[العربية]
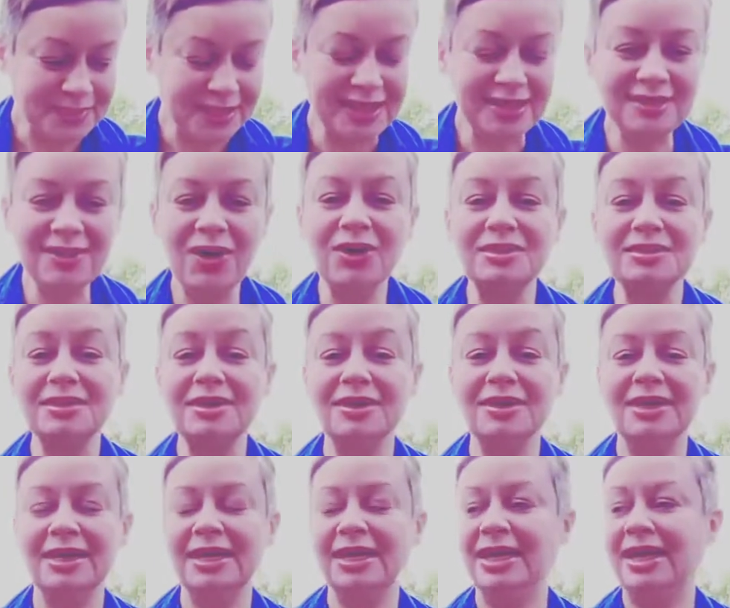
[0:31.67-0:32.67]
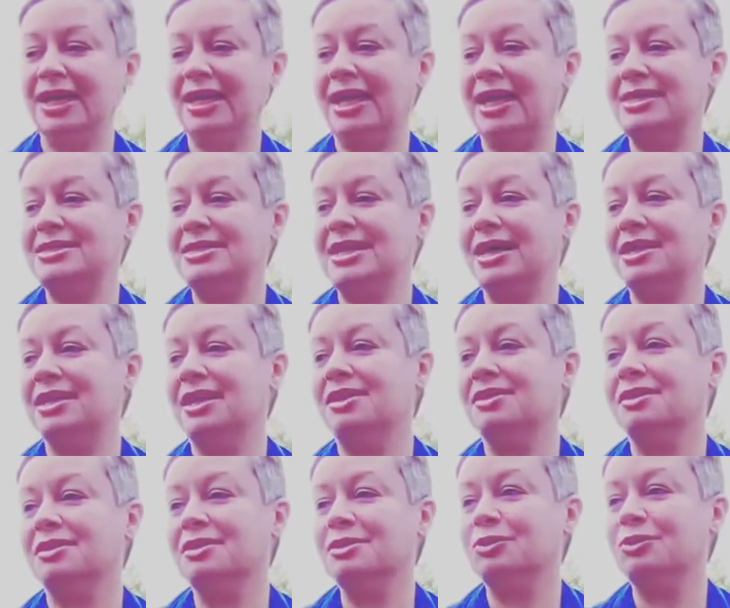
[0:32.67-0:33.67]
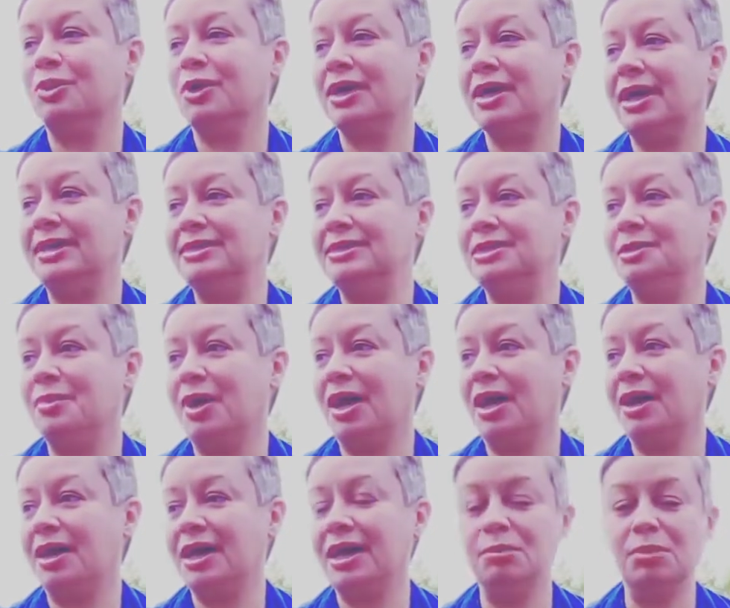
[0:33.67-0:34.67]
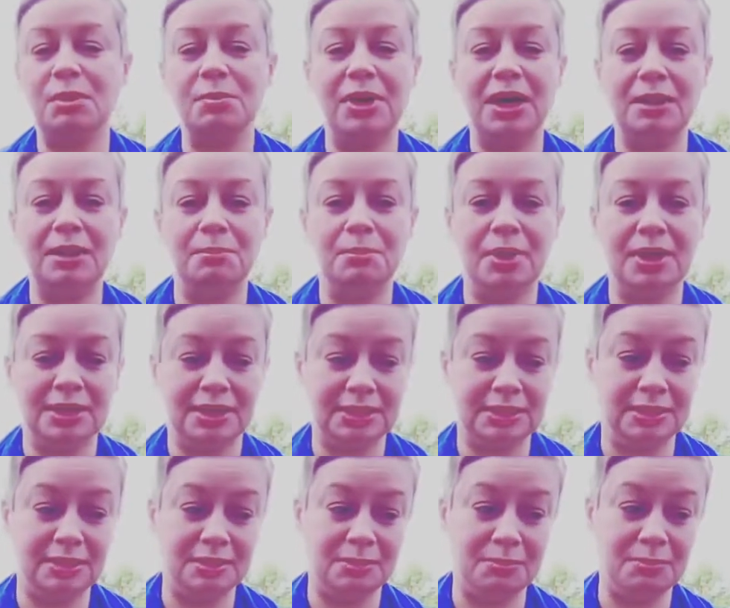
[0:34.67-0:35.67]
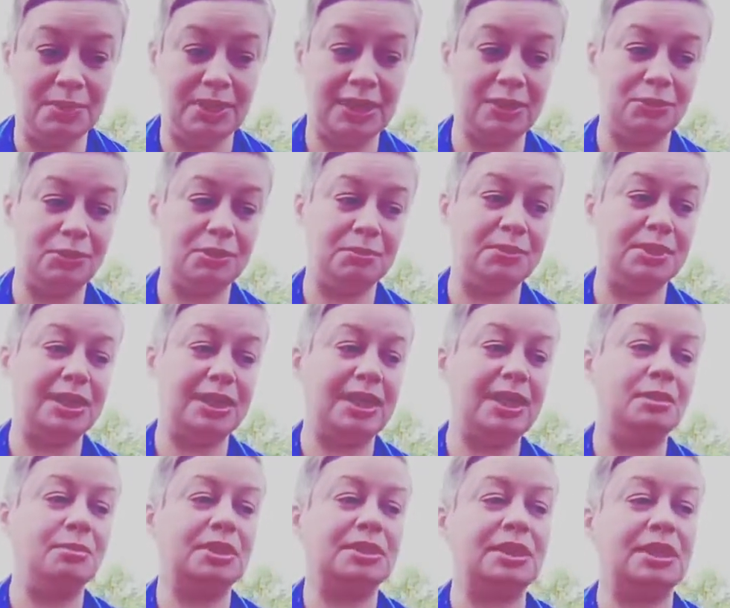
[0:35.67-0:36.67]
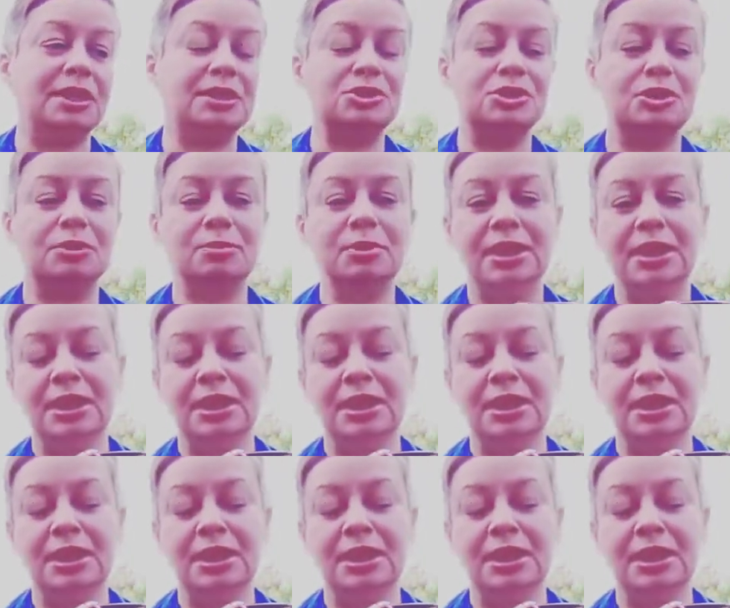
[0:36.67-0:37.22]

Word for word: النهارده انا عايزه احكي لحضراتكم حكايتي مع خامه بحبها جدا امبارح كنا بنتكلم عن الخشب